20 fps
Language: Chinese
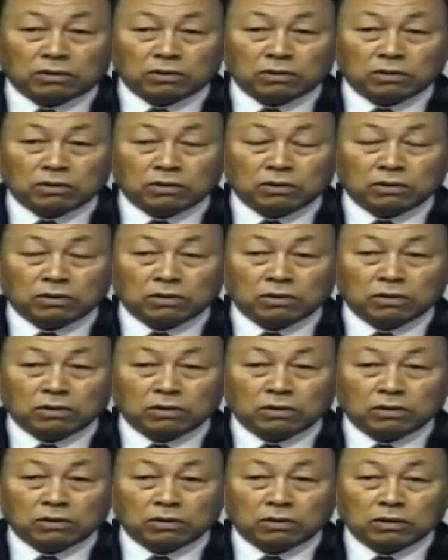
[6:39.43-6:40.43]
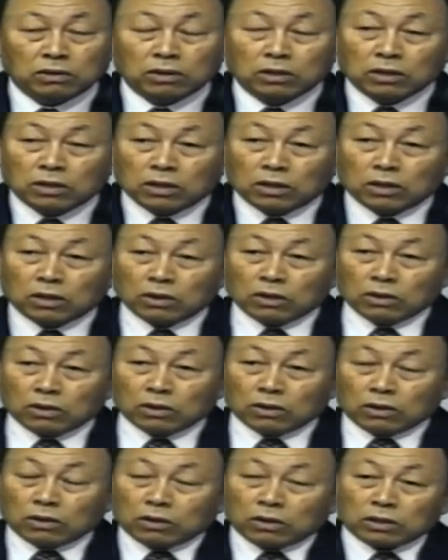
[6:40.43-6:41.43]
甚至我都不想看一个人，
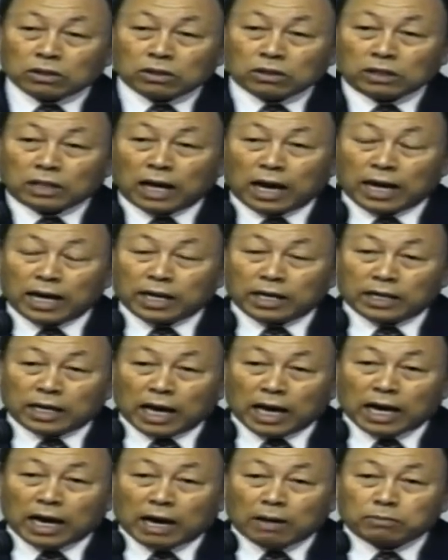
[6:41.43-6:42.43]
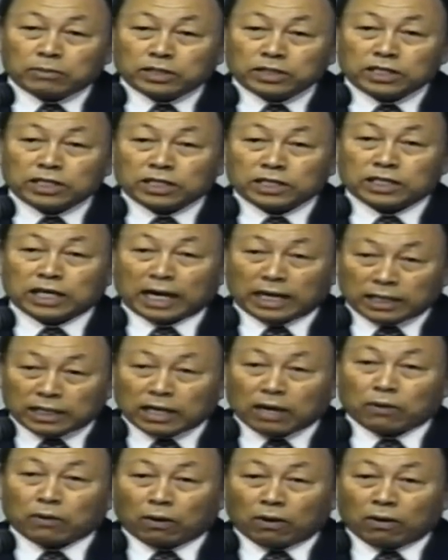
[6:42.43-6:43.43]
这个人我连看都不想看，这都
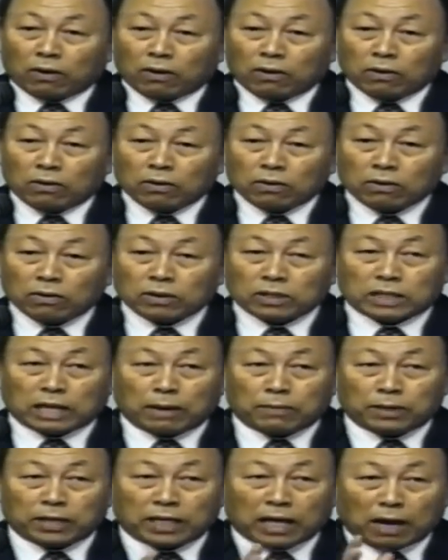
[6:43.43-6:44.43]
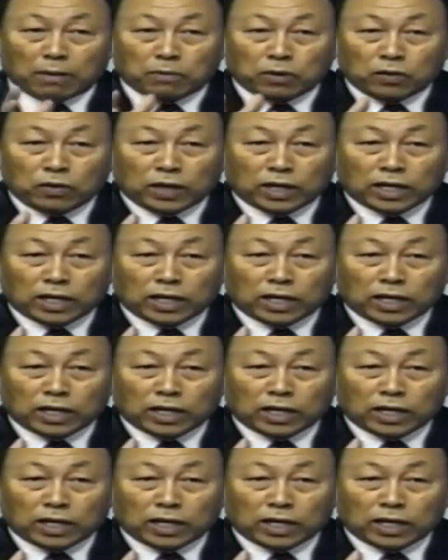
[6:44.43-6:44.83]
是属魔鬼的表现呀！